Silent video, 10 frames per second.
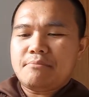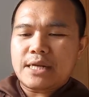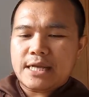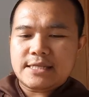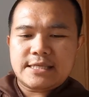
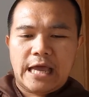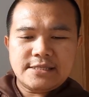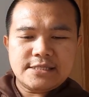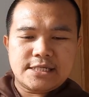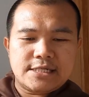memberkati
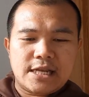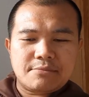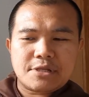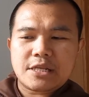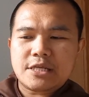anjing
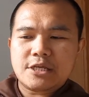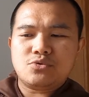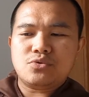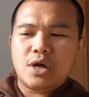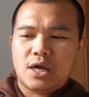dalam dirinya
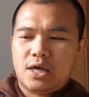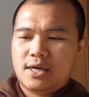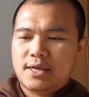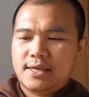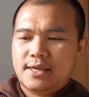juga
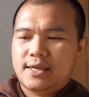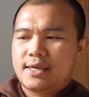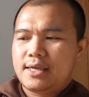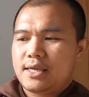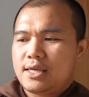
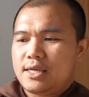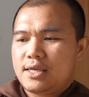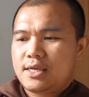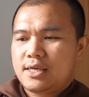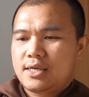eh,
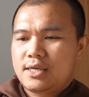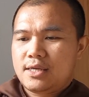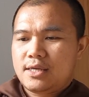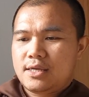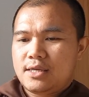
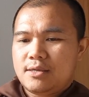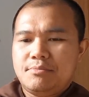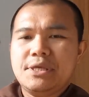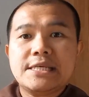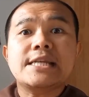
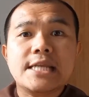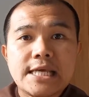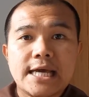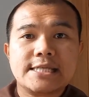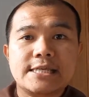bisa
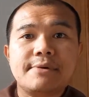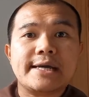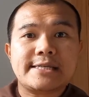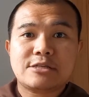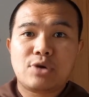dilihat
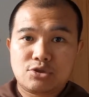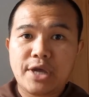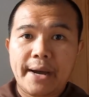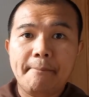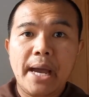sebagai sesuatu
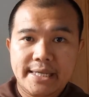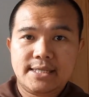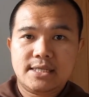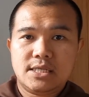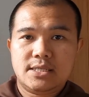yang
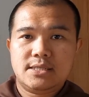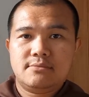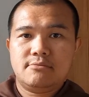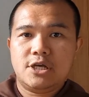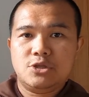baik,
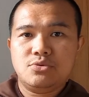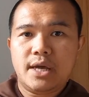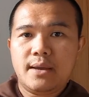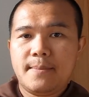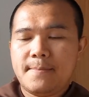begitu
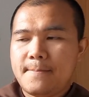ya.